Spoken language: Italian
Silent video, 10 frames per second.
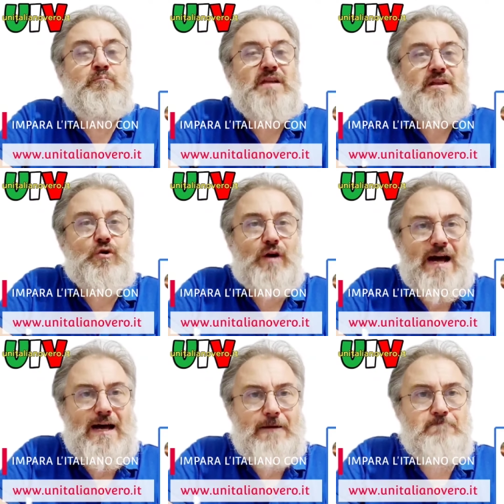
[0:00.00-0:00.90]

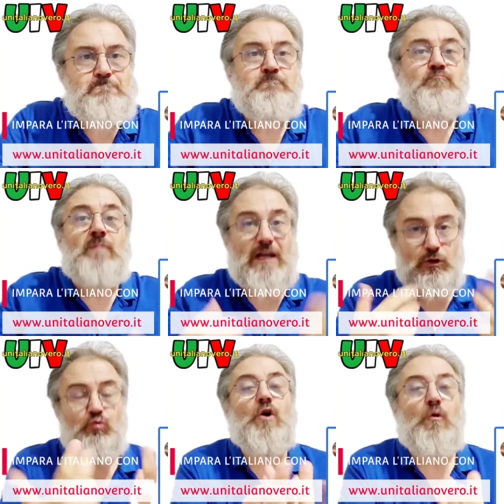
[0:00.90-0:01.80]
migliorare
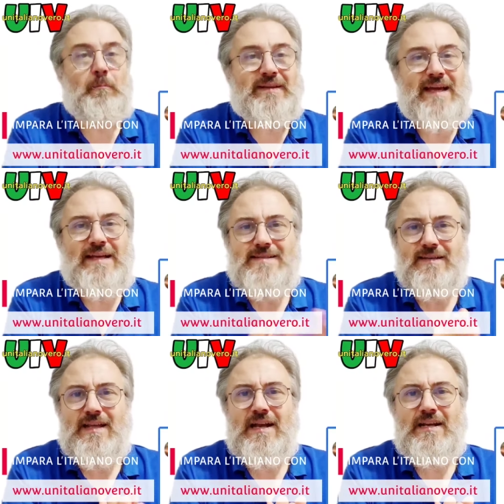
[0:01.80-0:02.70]
la tua
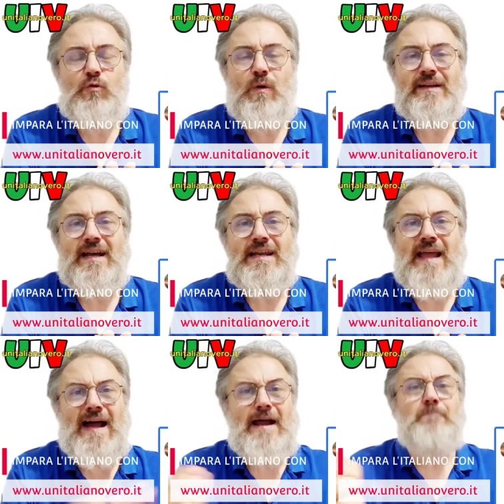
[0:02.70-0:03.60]
competenza della lingua
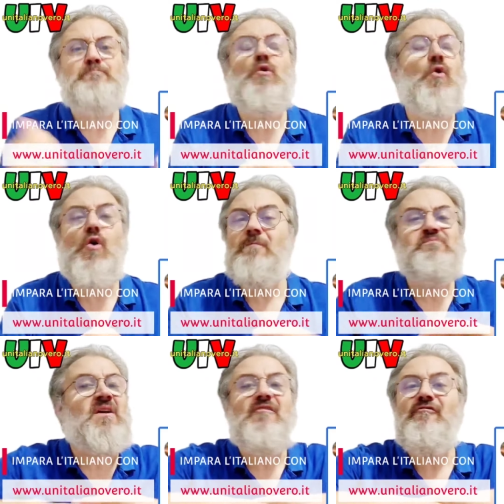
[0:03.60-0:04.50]
italiana
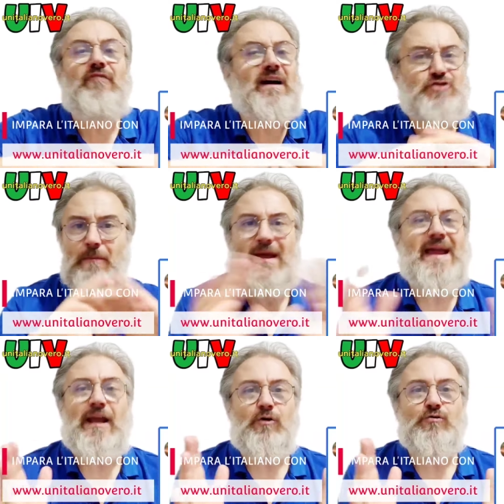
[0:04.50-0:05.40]
o va già
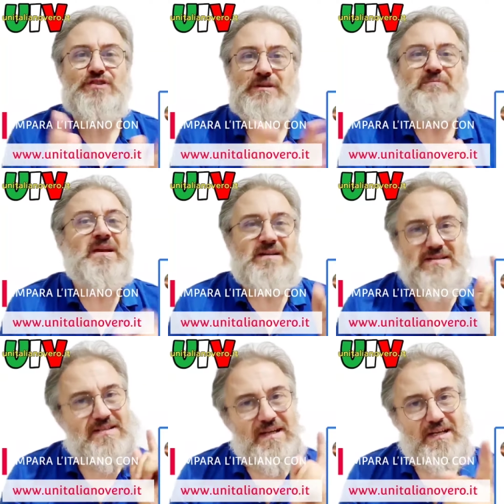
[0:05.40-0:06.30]
bene così?
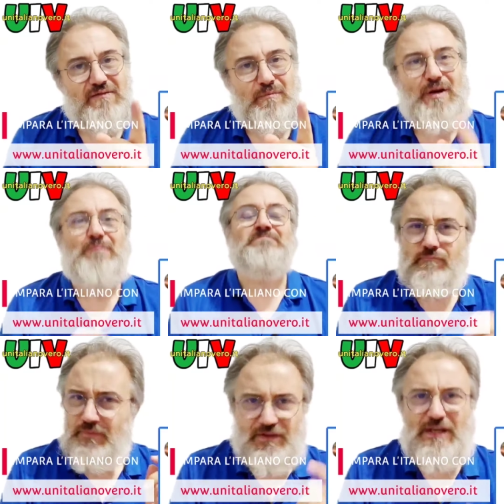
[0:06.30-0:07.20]
Scrivimelo
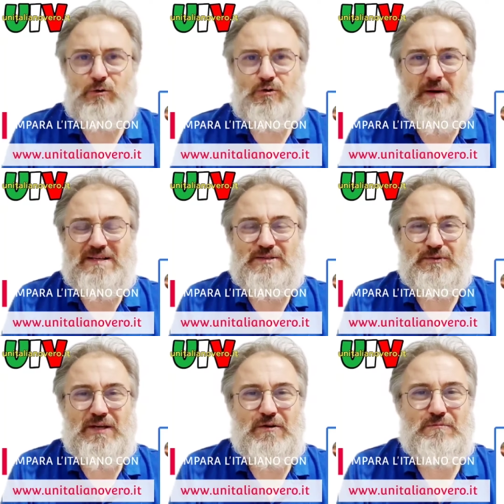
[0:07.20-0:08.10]
nello
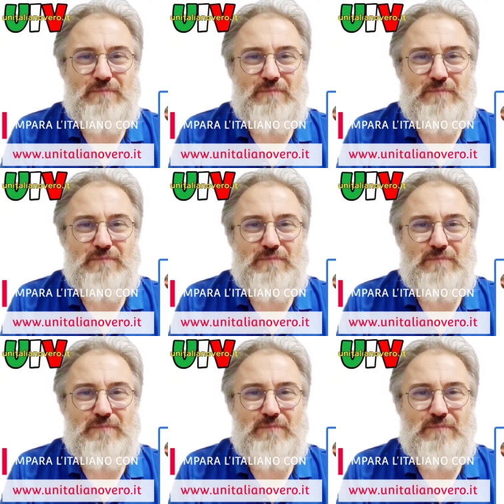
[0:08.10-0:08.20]
spazio dei